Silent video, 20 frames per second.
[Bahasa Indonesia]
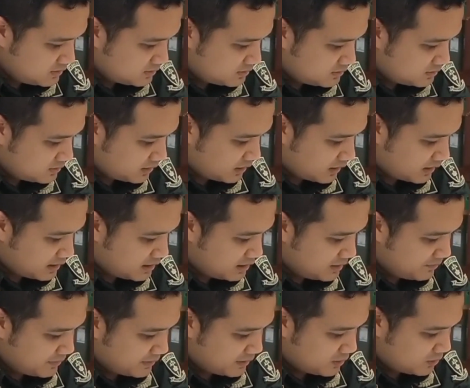terhadap
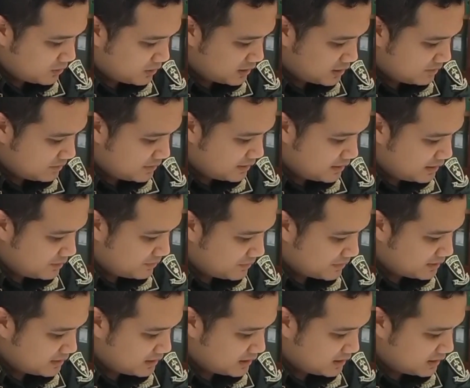pengelolaan biaya
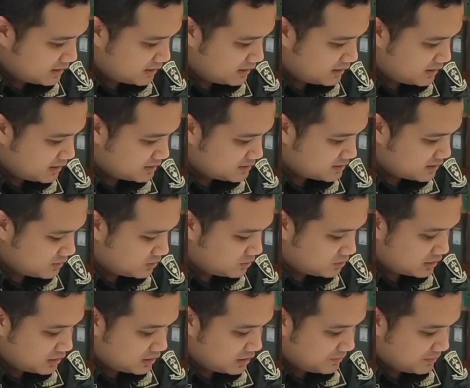perjalanan dinas anggota
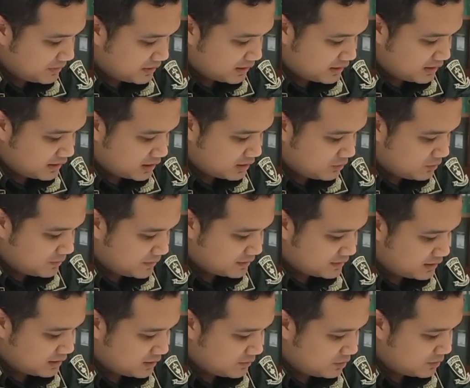DPRD Kabupaten
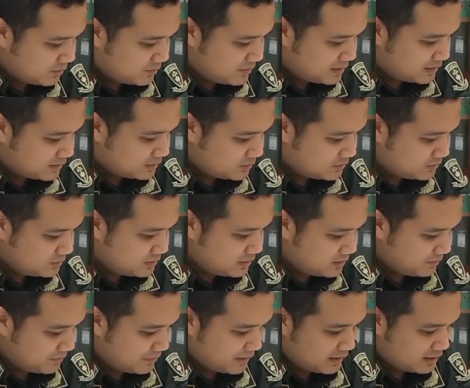Labuan Batu dan
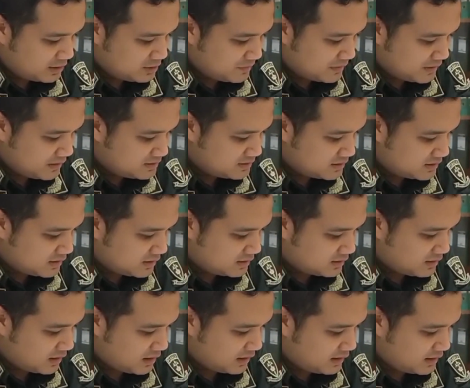PNS pada
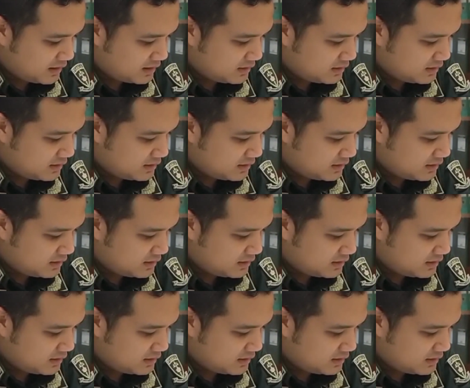Sekretariat